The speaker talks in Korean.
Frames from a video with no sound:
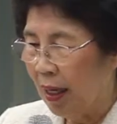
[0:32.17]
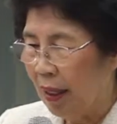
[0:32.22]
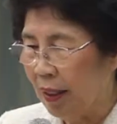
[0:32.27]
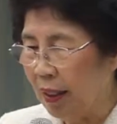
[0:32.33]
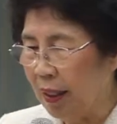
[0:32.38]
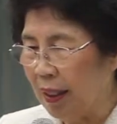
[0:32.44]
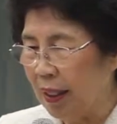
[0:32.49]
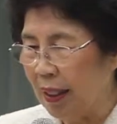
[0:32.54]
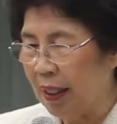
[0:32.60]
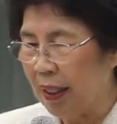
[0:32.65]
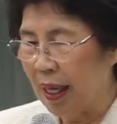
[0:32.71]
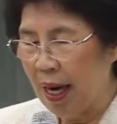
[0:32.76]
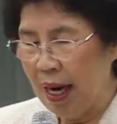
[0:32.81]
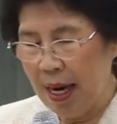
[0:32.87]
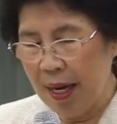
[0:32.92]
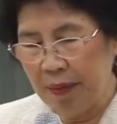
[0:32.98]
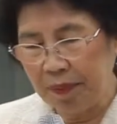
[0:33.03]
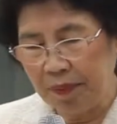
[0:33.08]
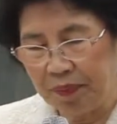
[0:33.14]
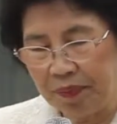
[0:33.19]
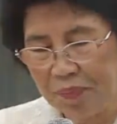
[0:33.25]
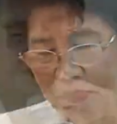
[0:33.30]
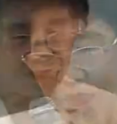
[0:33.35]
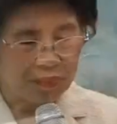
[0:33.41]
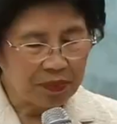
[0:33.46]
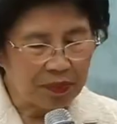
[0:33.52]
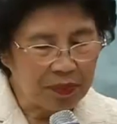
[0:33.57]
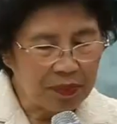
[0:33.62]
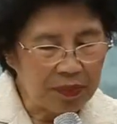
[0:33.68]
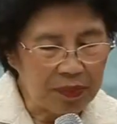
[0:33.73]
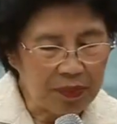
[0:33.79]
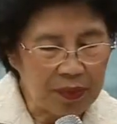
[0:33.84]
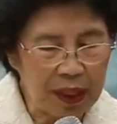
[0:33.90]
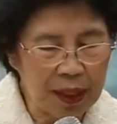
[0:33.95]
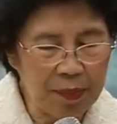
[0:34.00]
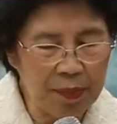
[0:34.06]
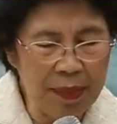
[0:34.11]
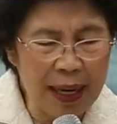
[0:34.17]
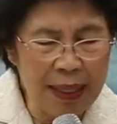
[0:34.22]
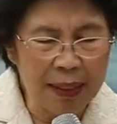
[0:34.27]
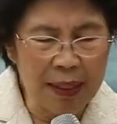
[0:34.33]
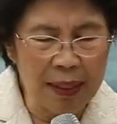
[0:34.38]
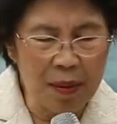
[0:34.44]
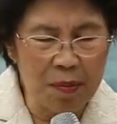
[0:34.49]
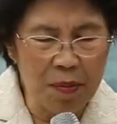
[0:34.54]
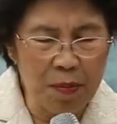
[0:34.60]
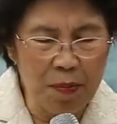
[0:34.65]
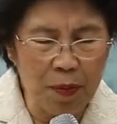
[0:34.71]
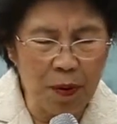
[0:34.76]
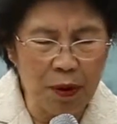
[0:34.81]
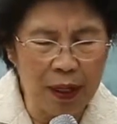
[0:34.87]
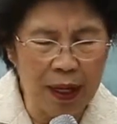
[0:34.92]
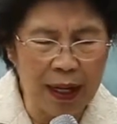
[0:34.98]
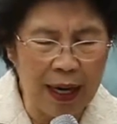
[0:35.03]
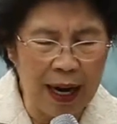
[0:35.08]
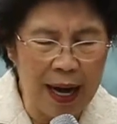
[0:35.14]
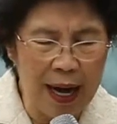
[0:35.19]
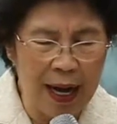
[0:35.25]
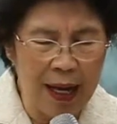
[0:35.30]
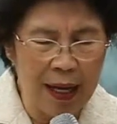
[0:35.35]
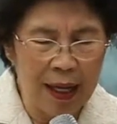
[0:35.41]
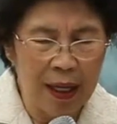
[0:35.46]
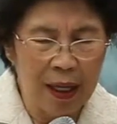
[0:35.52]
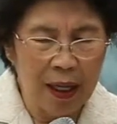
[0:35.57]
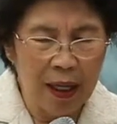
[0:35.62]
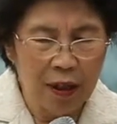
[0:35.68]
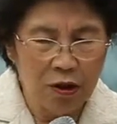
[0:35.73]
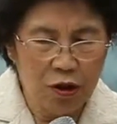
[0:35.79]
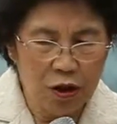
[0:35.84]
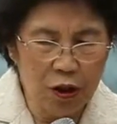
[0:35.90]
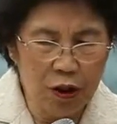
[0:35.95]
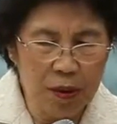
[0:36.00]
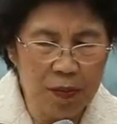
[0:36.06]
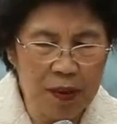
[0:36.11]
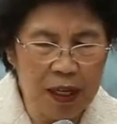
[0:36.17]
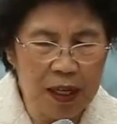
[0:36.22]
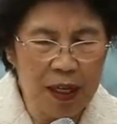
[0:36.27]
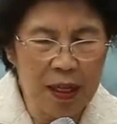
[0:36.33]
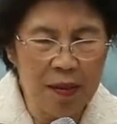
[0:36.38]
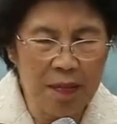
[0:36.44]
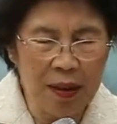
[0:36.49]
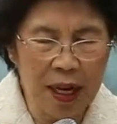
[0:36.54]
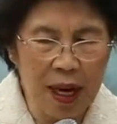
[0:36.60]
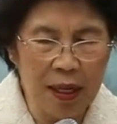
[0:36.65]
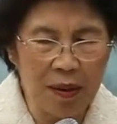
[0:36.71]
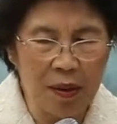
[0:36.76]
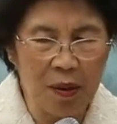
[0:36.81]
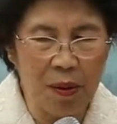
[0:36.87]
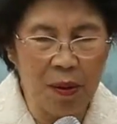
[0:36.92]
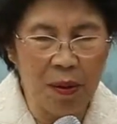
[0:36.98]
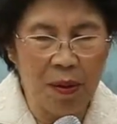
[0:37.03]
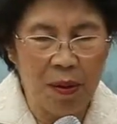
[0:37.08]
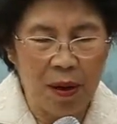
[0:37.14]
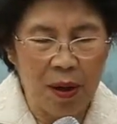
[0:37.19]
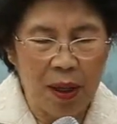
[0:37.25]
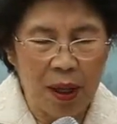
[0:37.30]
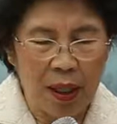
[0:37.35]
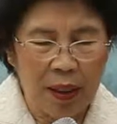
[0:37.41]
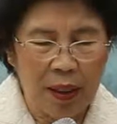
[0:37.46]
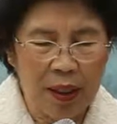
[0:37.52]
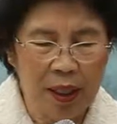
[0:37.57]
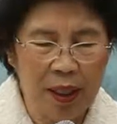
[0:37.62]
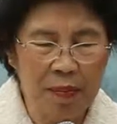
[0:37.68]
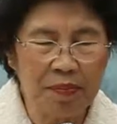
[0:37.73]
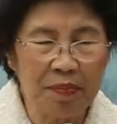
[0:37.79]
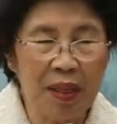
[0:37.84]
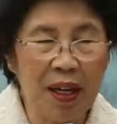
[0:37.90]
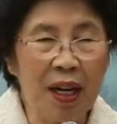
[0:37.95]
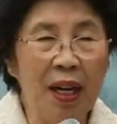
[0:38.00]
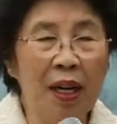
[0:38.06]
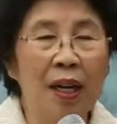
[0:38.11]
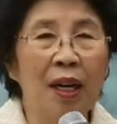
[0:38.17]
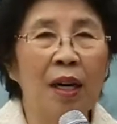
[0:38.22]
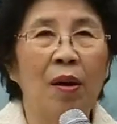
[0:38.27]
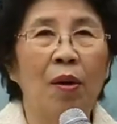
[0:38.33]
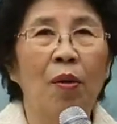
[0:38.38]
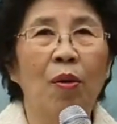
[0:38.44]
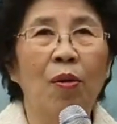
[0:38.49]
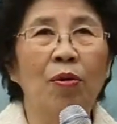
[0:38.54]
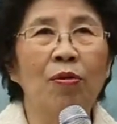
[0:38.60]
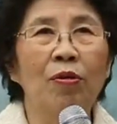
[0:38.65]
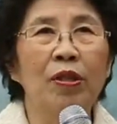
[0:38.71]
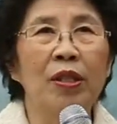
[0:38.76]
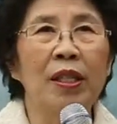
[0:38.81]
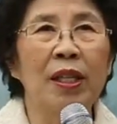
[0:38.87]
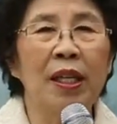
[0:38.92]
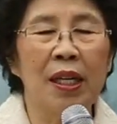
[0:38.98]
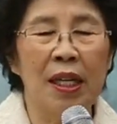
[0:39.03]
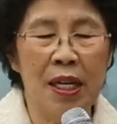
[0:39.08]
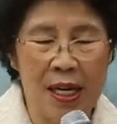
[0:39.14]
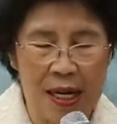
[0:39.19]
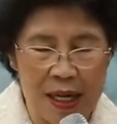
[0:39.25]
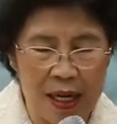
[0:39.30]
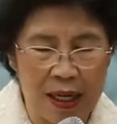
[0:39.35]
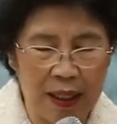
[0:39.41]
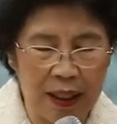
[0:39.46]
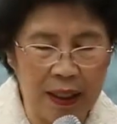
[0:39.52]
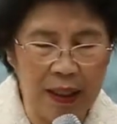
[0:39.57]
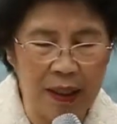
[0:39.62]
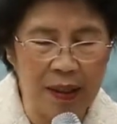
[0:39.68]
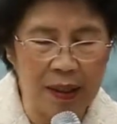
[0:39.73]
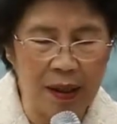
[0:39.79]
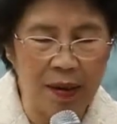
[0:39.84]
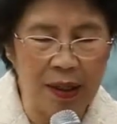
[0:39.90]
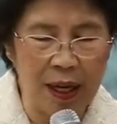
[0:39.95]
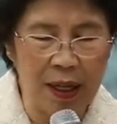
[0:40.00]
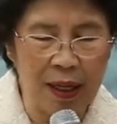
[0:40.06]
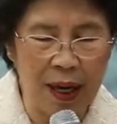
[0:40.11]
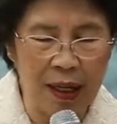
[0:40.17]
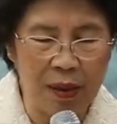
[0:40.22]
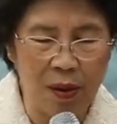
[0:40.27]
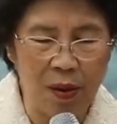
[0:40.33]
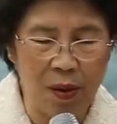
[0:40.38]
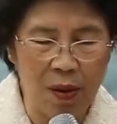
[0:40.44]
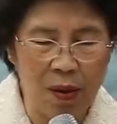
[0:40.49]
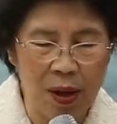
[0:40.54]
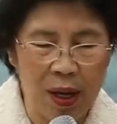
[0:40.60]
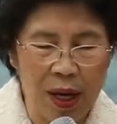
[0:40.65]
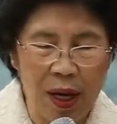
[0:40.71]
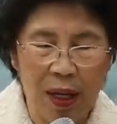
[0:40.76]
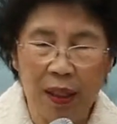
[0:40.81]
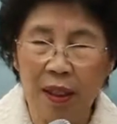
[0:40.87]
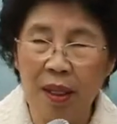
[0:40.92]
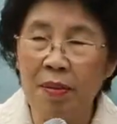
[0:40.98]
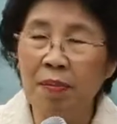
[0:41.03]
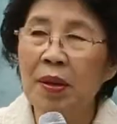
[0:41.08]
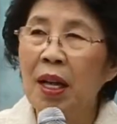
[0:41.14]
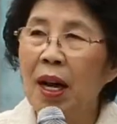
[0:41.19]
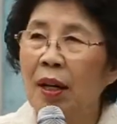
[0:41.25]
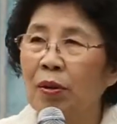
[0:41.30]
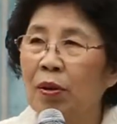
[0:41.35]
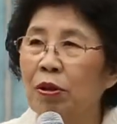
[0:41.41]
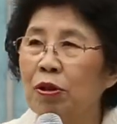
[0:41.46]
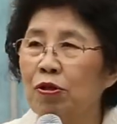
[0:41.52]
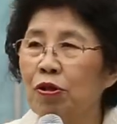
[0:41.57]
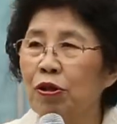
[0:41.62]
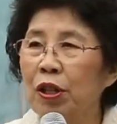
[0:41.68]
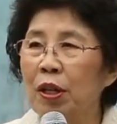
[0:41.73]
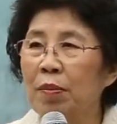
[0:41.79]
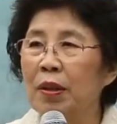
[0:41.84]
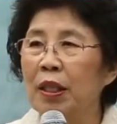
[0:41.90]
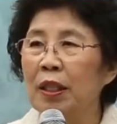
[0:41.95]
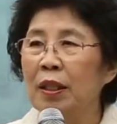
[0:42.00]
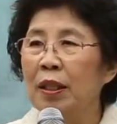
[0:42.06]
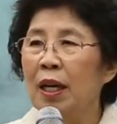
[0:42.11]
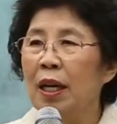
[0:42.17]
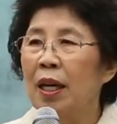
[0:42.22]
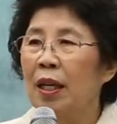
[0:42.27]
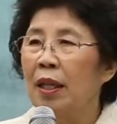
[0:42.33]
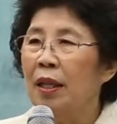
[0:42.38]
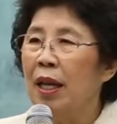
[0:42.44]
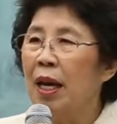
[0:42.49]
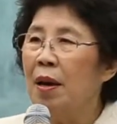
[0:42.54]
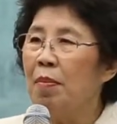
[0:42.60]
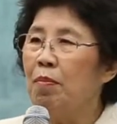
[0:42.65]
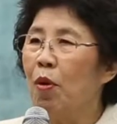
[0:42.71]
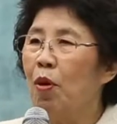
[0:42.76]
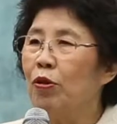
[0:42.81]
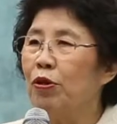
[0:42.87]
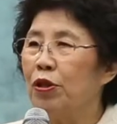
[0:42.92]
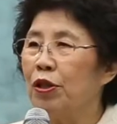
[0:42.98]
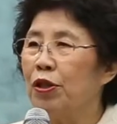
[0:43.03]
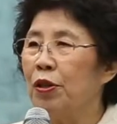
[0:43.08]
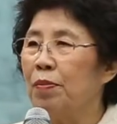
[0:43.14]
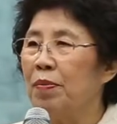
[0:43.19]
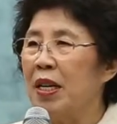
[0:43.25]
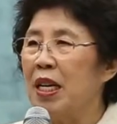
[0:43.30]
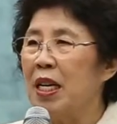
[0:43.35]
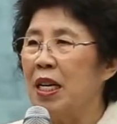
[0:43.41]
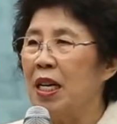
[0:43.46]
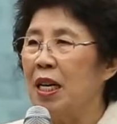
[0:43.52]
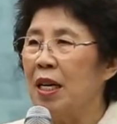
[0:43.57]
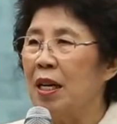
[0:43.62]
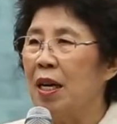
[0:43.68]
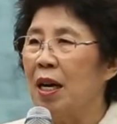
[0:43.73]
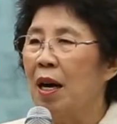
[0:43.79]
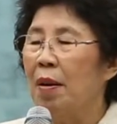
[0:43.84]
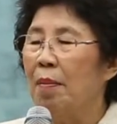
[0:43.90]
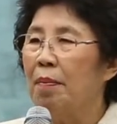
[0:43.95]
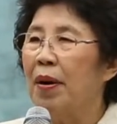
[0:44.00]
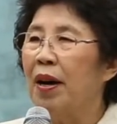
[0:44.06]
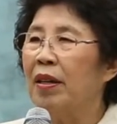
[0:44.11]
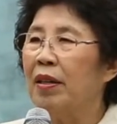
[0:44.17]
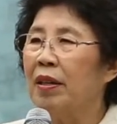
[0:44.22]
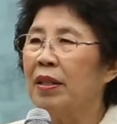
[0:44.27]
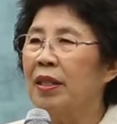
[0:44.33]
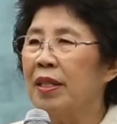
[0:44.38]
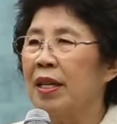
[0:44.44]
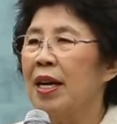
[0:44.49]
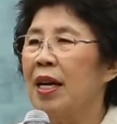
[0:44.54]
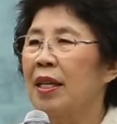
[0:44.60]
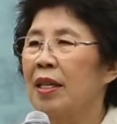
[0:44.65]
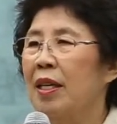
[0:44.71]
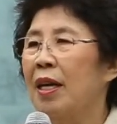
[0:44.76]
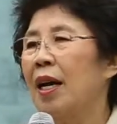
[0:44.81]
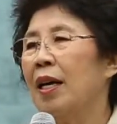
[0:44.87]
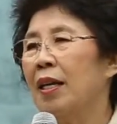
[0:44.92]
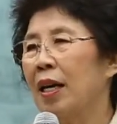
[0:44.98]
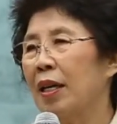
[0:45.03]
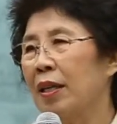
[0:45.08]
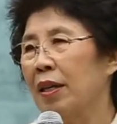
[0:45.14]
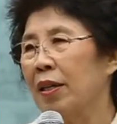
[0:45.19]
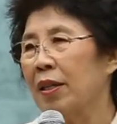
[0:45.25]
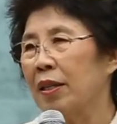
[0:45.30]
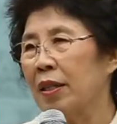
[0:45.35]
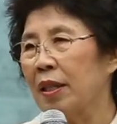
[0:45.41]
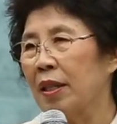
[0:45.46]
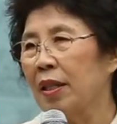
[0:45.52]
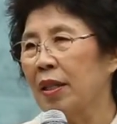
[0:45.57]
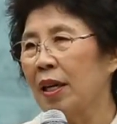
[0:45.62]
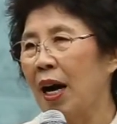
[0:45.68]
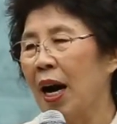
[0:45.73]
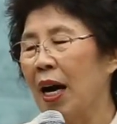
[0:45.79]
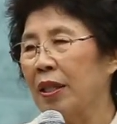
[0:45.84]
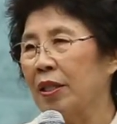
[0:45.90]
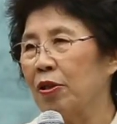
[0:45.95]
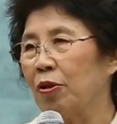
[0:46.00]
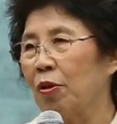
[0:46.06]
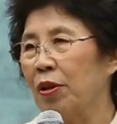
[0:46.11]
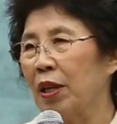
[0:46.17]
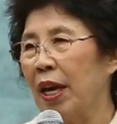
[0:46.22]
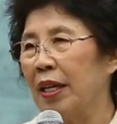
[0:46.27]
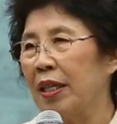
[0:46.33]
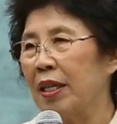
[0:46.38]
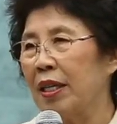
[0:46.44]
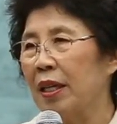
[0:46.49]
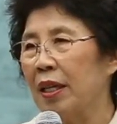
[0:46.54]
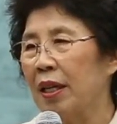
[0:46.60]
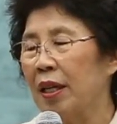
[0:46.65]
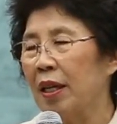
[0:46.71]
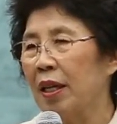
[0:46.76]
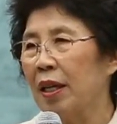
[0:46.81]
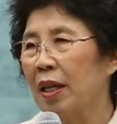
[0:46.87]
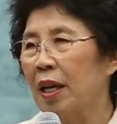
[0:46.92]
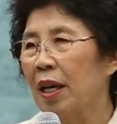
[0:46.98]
오늘 이제 말씀을 보니까 주님은 이미나도 십자가에 오르시기 그 전에라도 이미나도 주님은 내 목숨이 버려져야 한다라는 것을 아시고 계신 거예요.